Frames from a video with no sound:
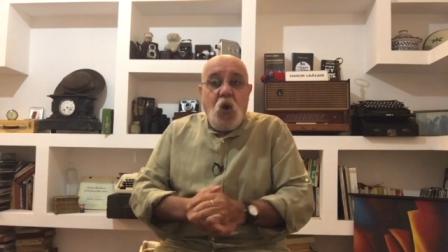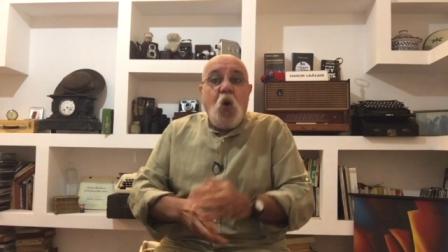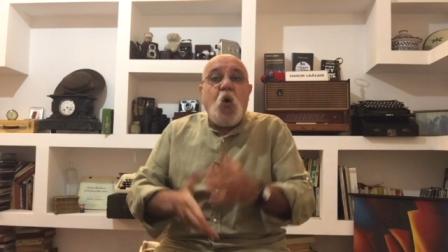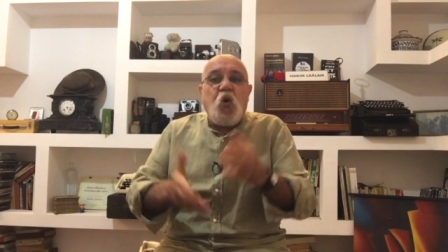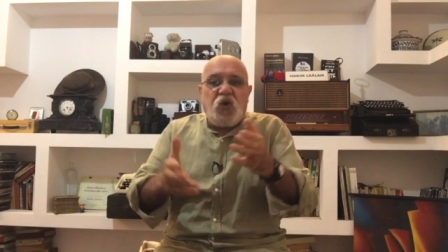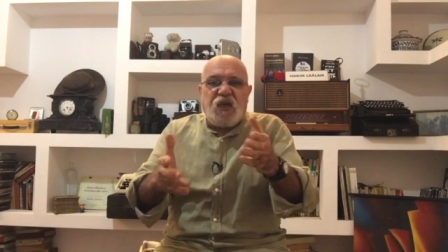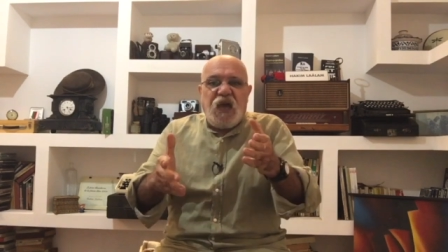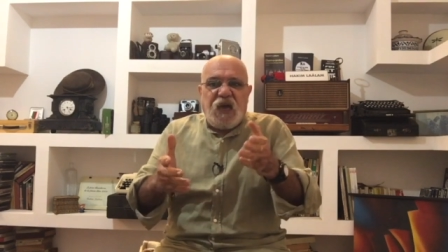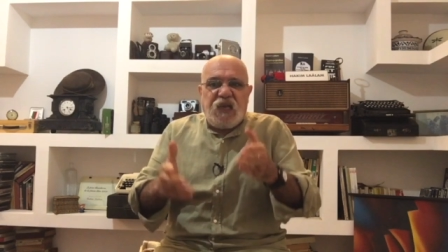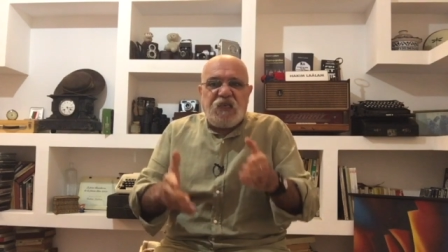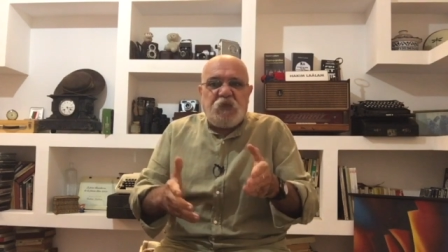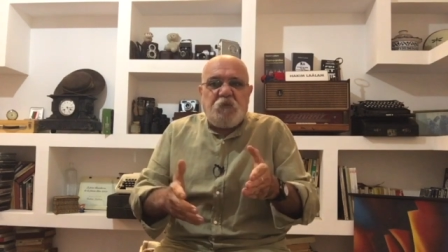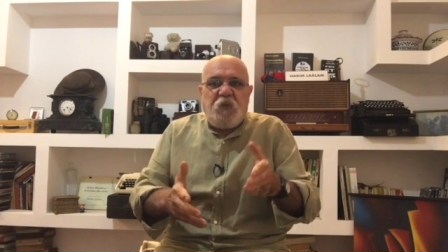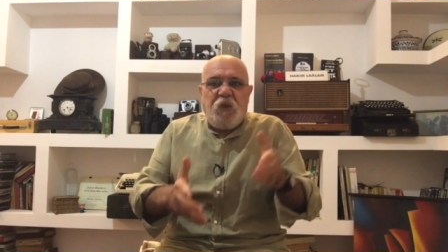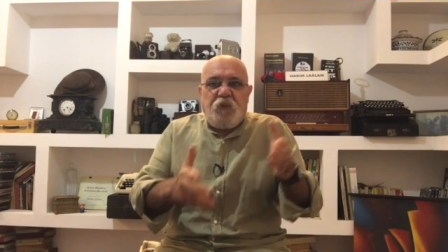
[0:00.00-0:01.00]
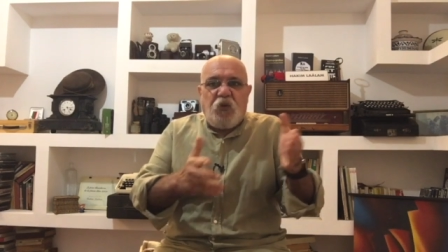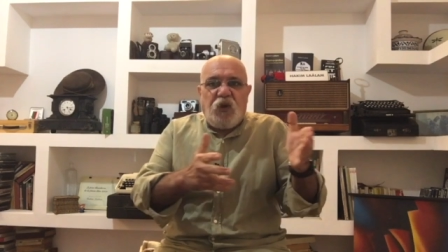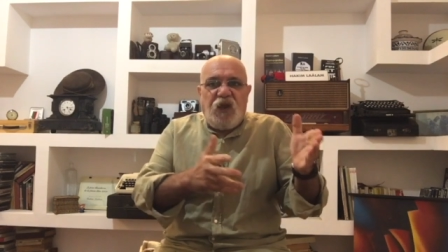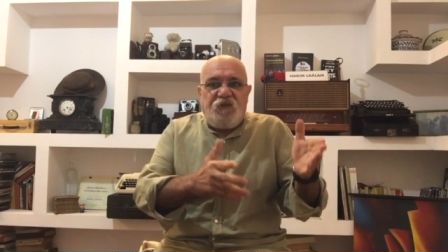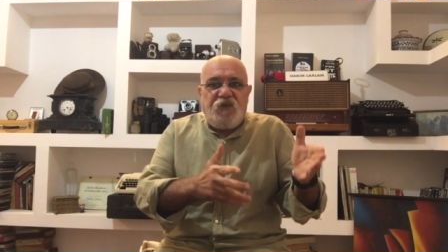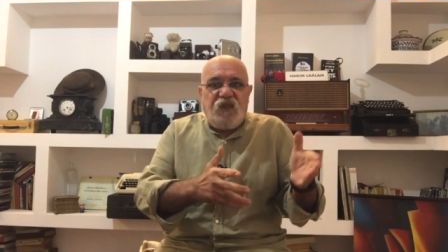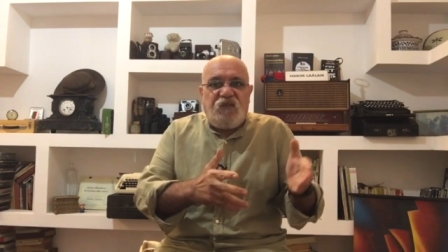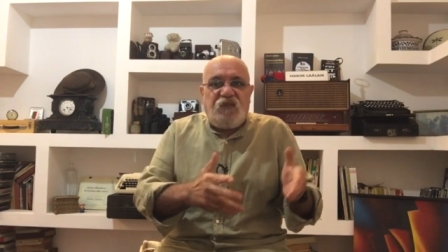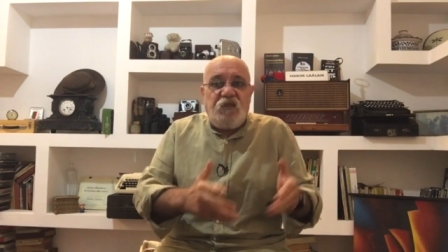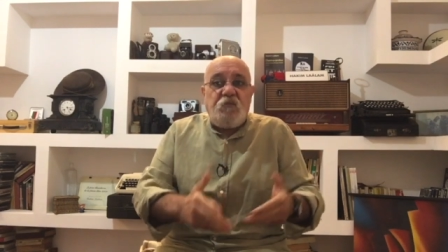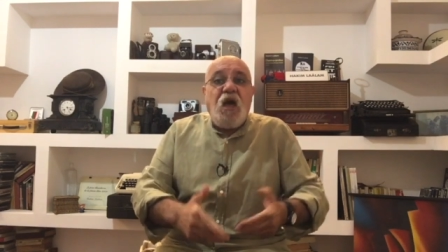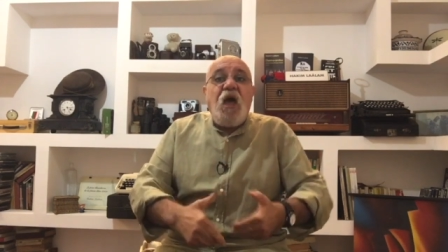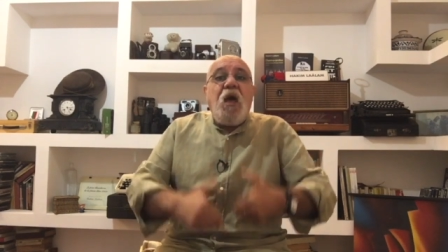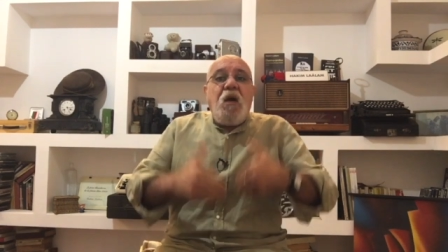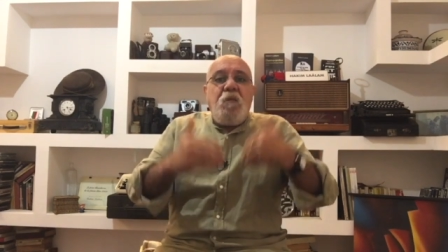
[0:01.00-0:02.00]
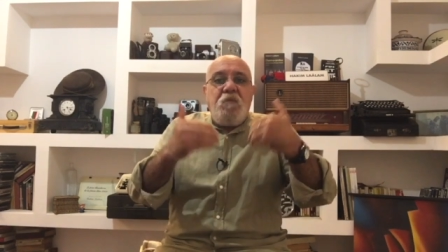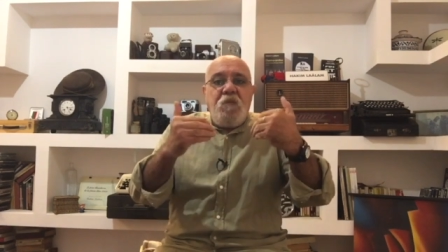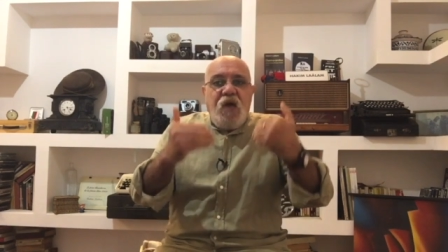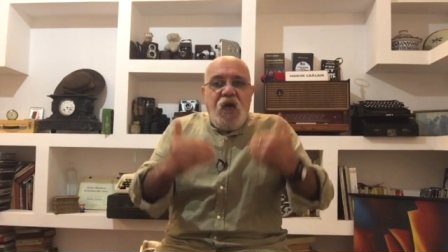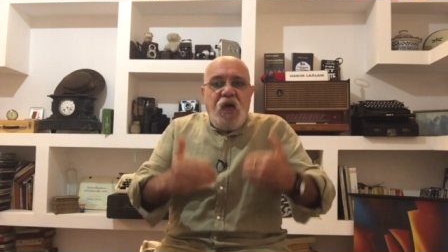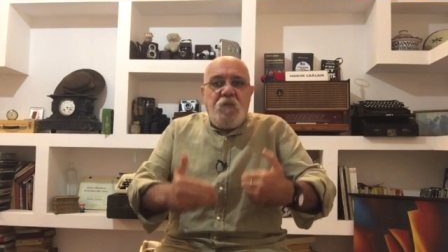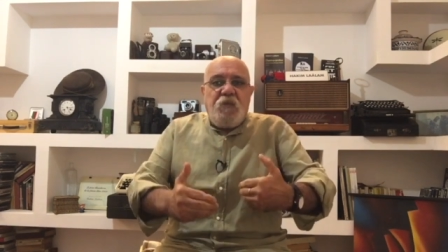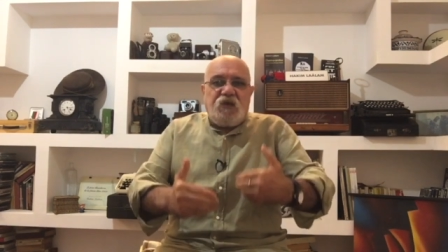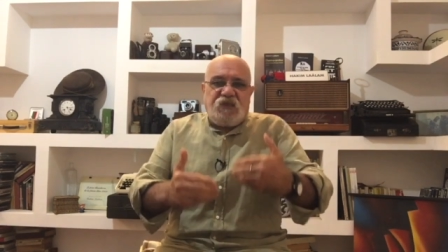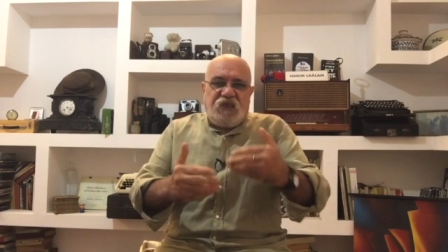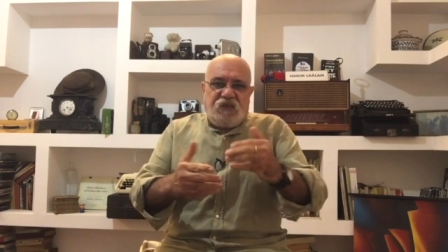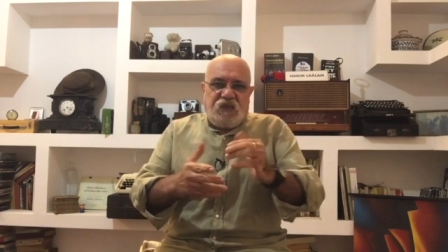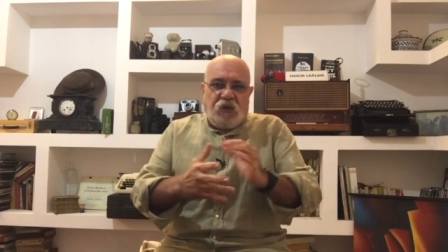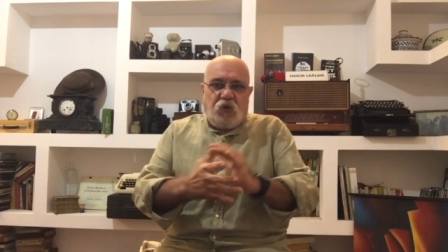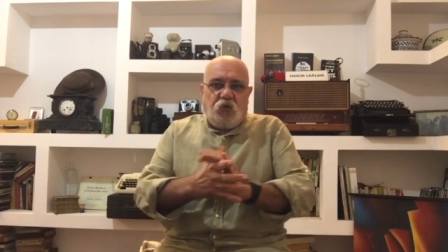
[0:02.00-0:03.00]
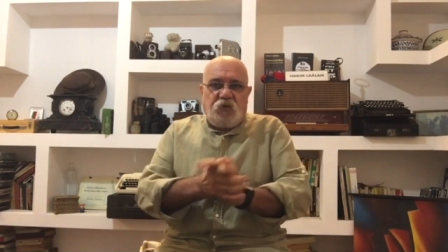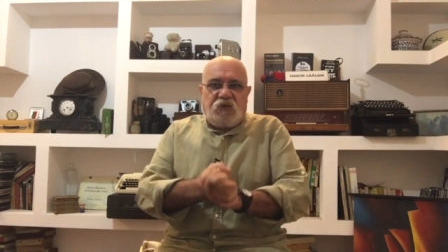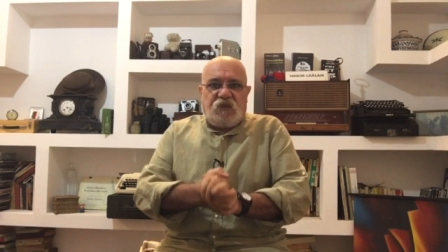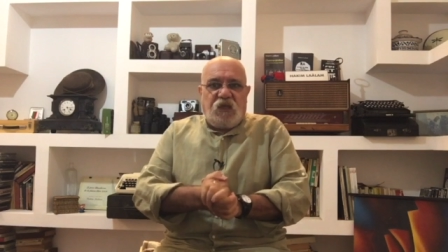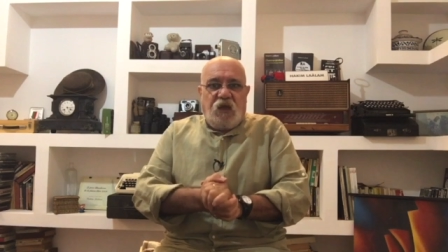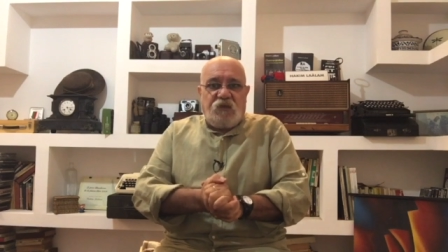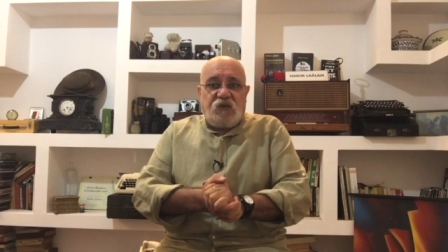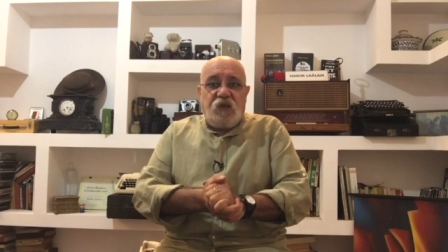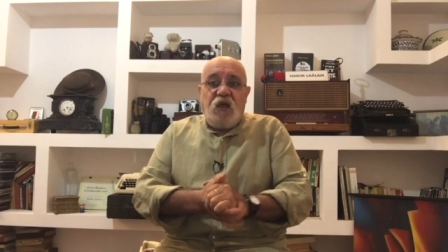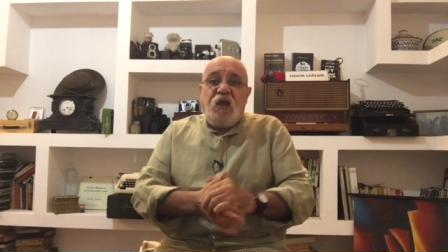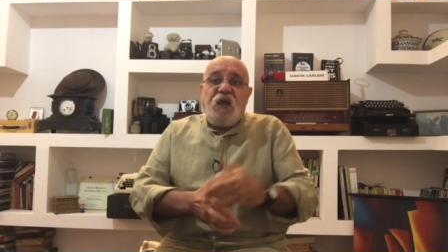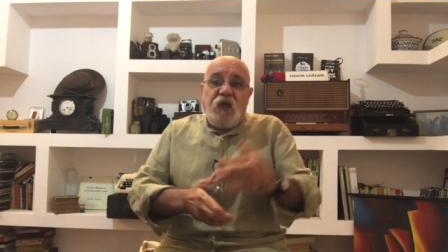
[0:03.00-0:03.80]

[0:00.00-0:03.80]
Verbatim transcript: Aucun respect pour la victime, même en ces circonstances